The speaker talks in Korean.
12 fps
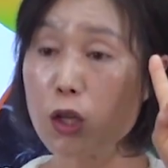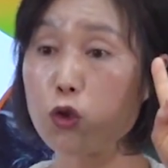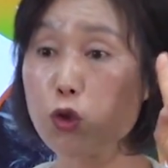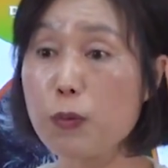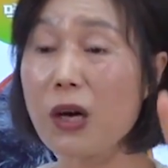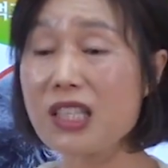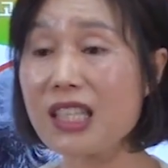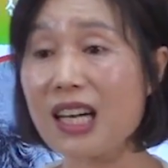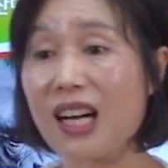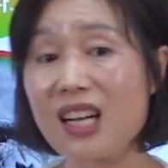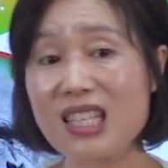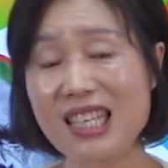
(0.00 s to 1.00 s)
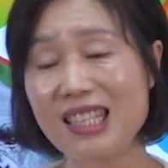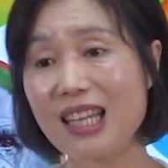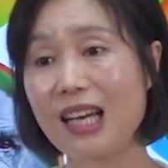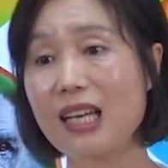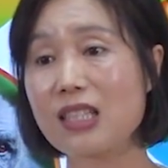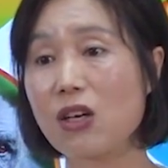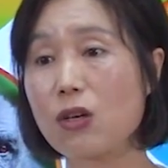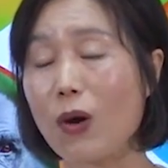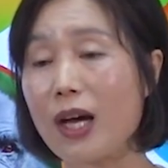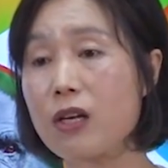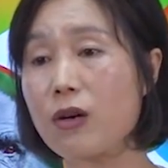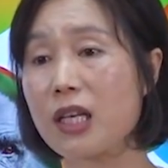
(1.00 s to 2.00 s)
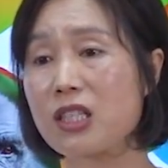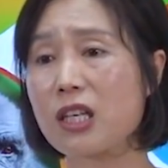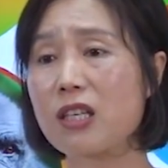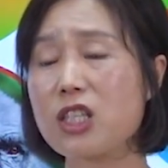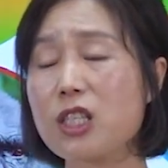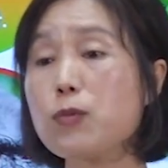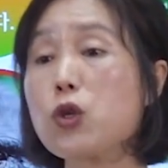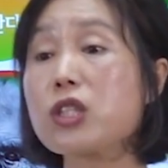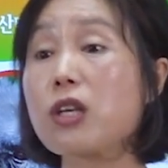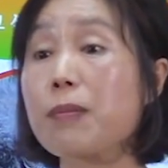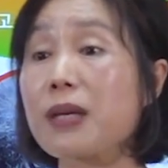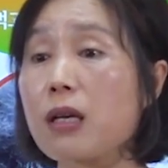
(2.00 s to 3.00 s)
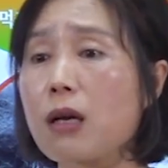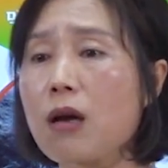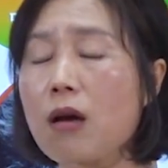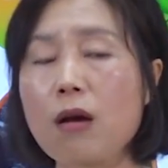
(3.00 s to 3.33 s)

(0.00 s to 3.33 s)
두 번째가 식단에서 과일과 야채를 16 서빙.